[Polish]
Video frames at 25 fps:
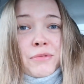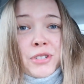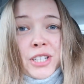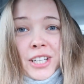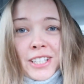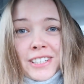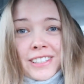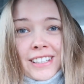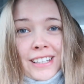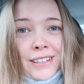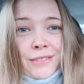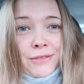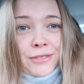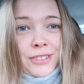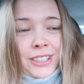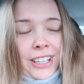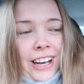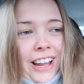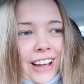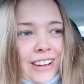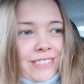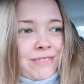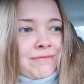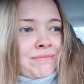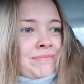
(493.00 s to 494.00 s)
czeskim w
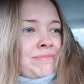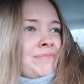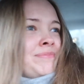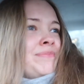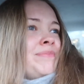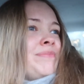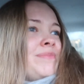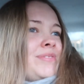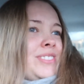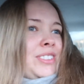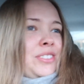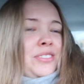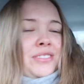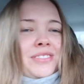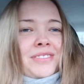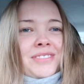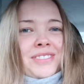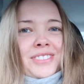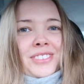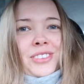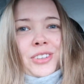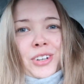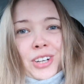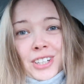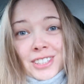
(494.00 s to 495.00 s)
tle,
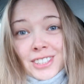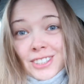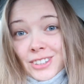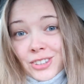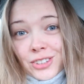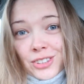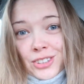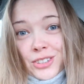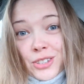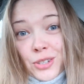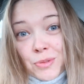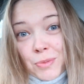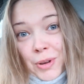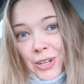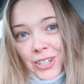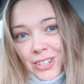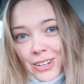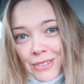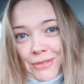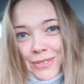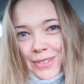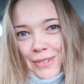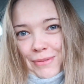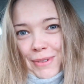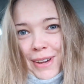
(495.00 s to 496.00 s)
które jest dosyć
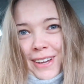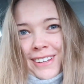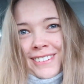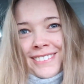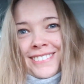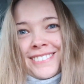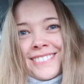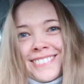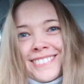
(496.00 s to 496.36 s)
śmieszne w sumie.